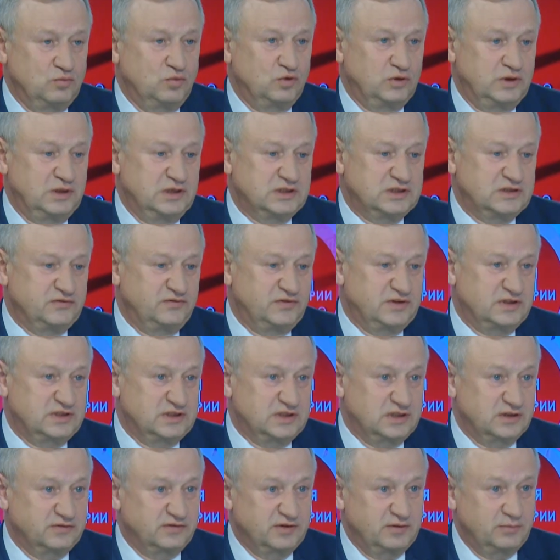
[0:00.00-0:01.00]
будет
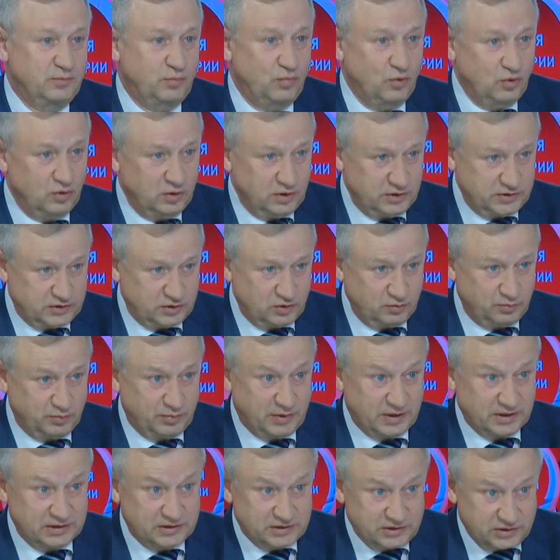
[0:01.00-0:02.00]
газифицирован полностью,
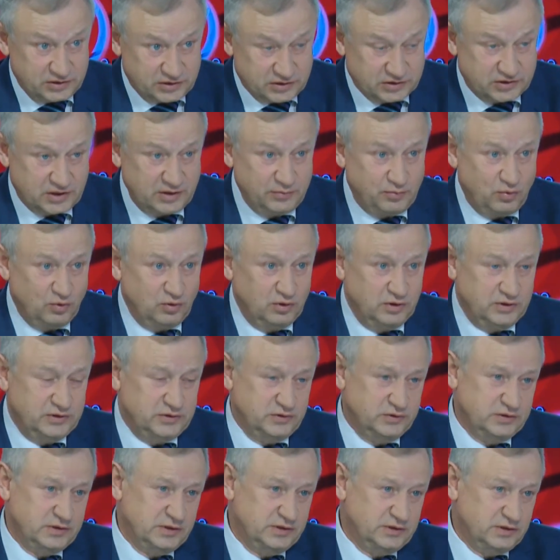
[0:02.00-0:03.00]
практически
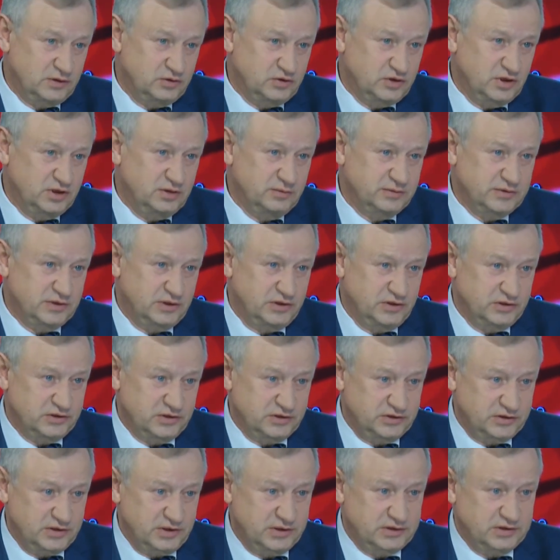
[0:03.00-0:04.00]
полностью, за исключением
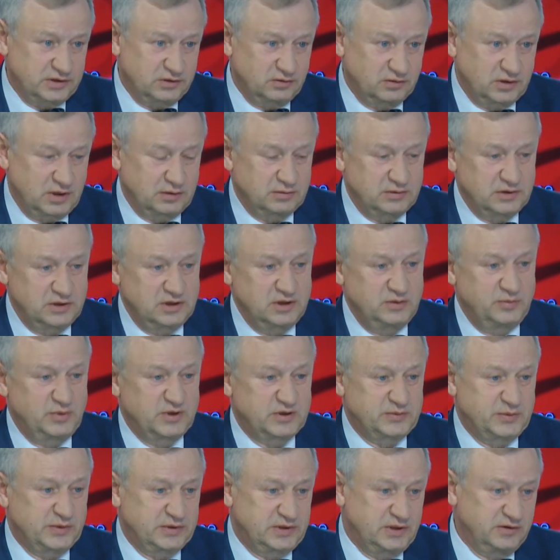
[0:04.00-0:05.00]
заречной части, но там, где не
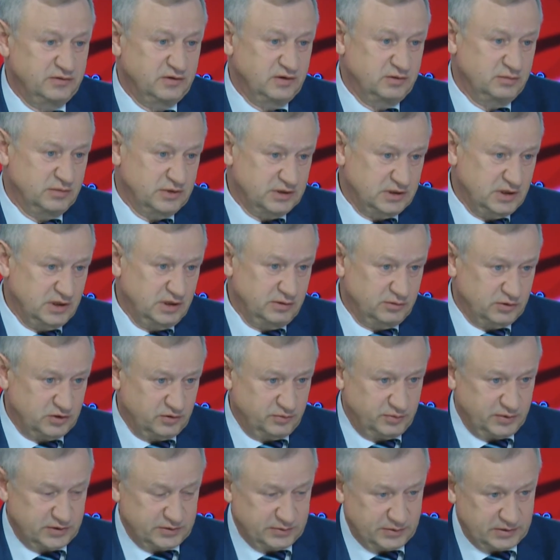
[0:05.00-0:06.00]
перспективно, мы знаем, что
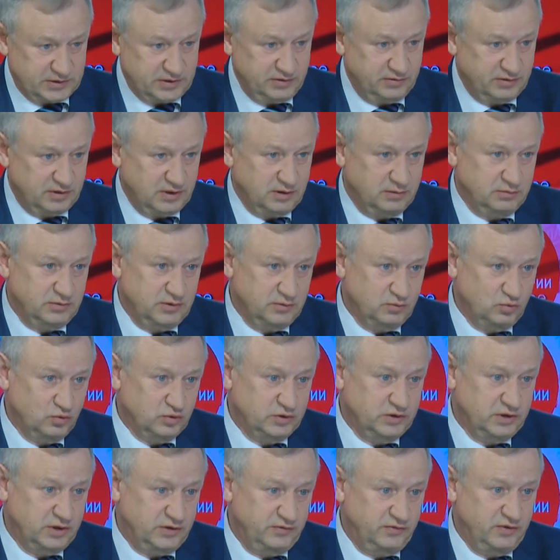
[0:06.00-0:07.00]
в перспективе там не
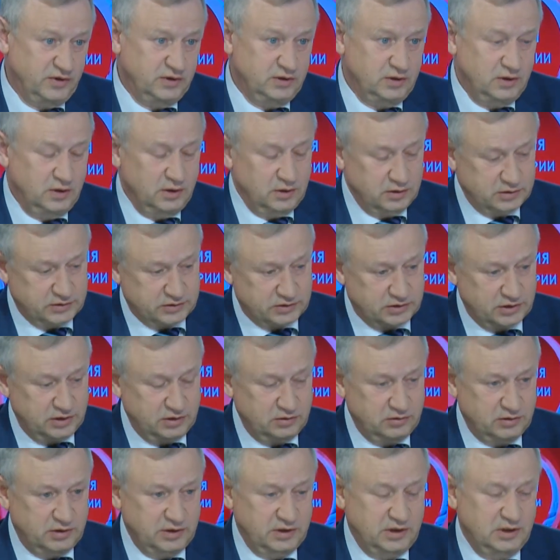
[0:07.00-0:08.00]
будет деревень, к
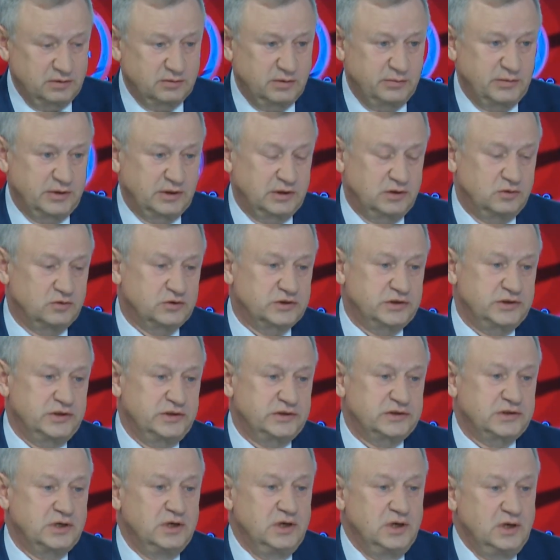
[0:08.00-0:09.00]
сожалению, такие моменты тоже
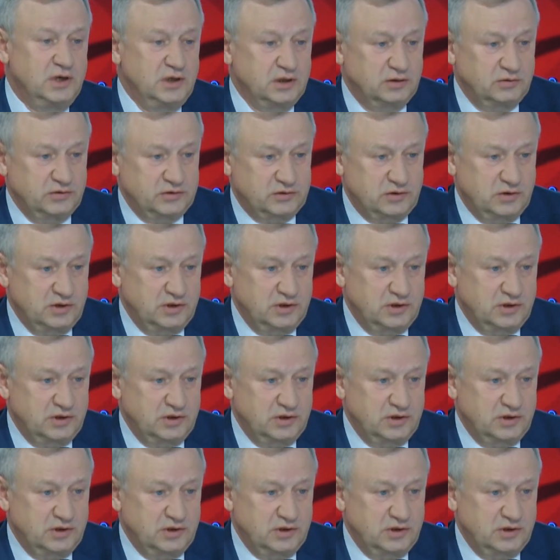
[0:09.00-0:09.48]
есть, то есть